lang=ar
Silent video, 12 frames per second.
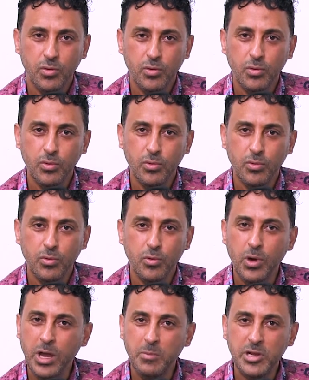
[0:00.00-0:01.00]

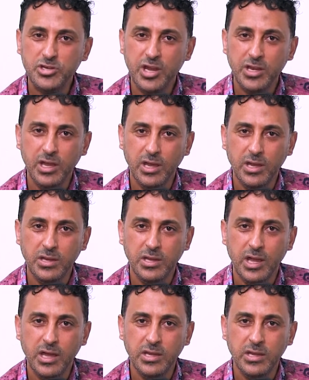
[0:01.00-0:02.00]
وهو عمل شنيع
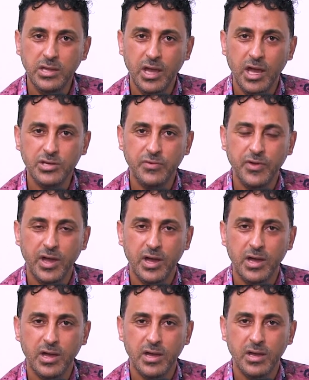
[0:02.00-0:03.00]
يعني اي حاجه
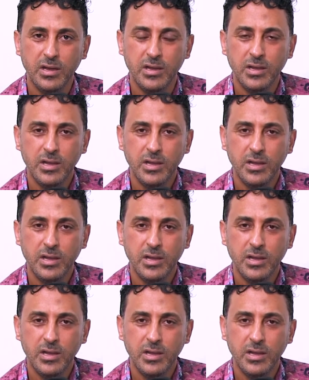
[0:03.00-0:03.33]
فيها